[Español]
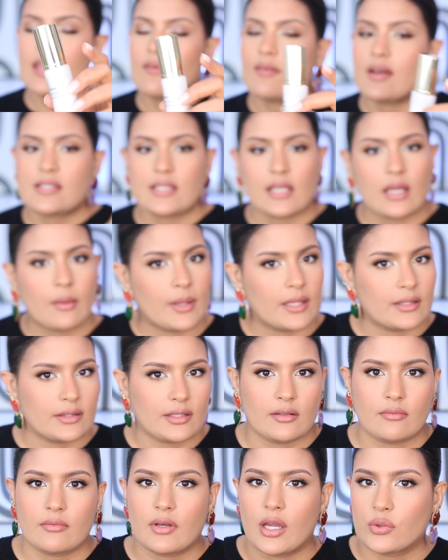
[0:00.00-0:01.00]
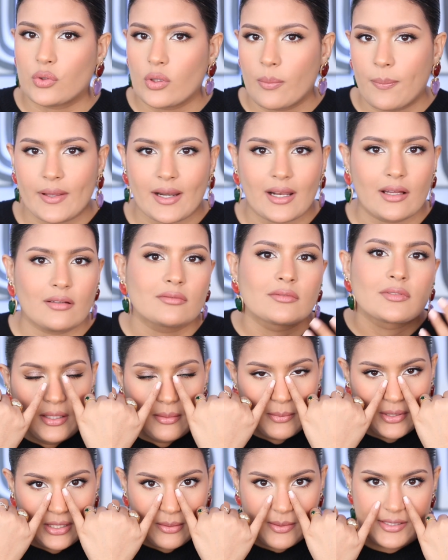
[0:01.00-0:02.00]
Y básicamente, esto es para
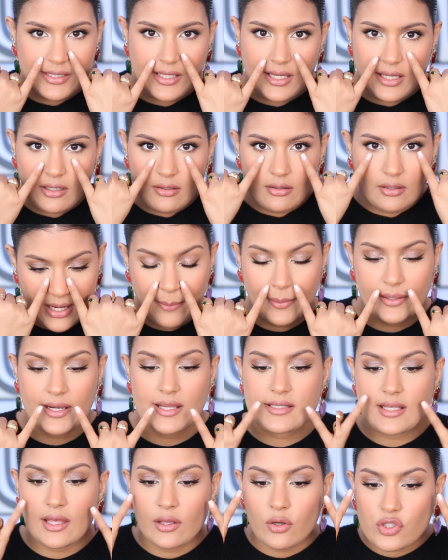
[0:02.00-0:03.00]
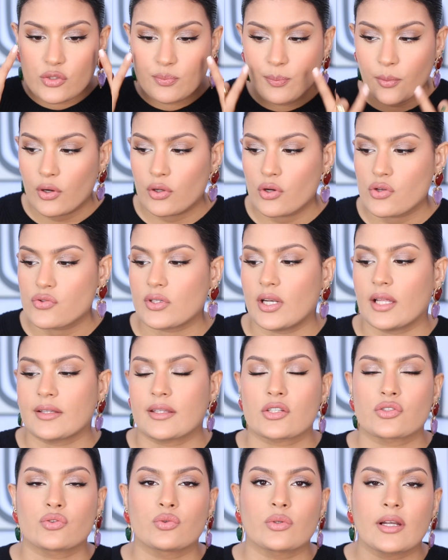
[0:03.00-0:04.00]
minimizar la apariencia de los poros, la
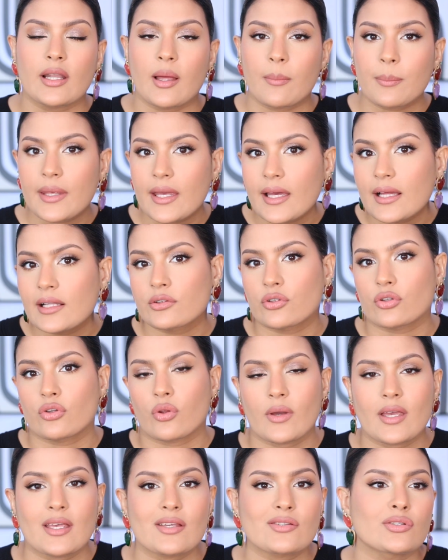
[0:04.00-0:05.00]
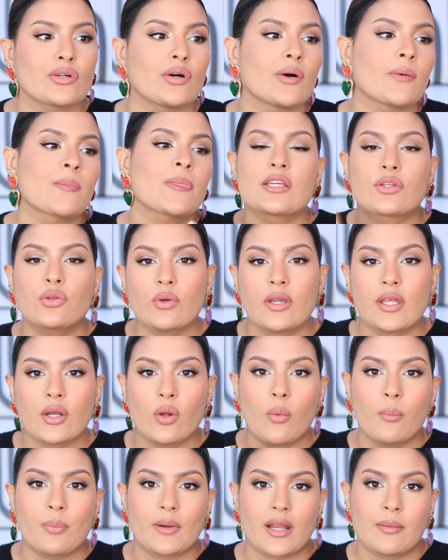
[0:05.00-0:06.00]
textura en la piel, todo eso. Si tú
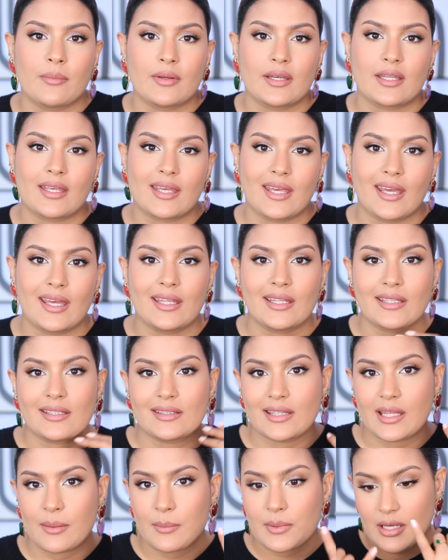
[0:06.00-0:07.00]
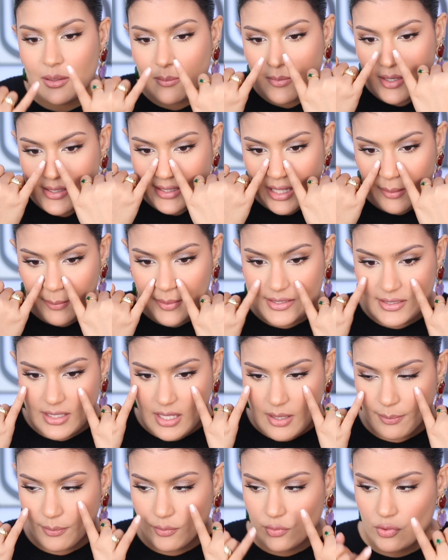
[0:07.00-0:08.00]
quieres un primer que te minimice la apariencia
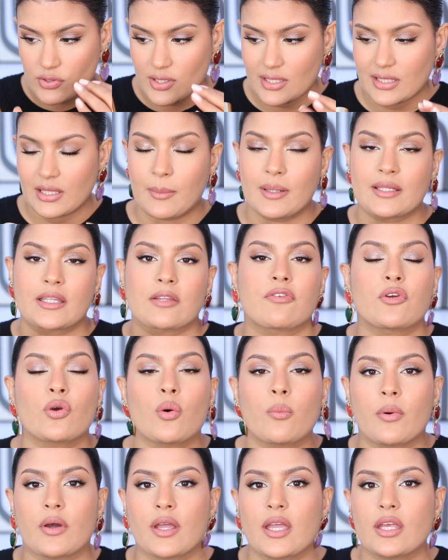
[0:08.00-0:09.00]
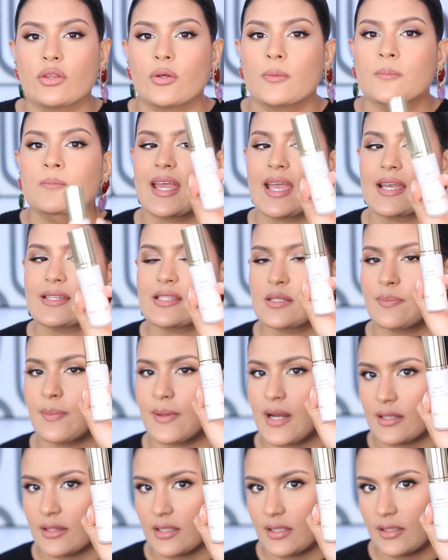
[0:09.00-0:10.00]
de poros y te matifique un poquito, este es
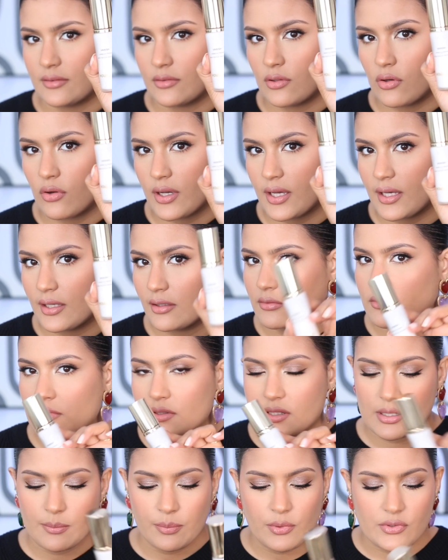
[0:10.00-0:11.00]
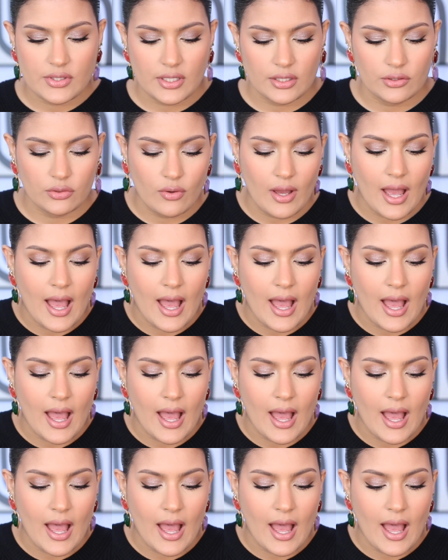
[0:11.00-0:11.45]
para ti, ¿ok? 100%.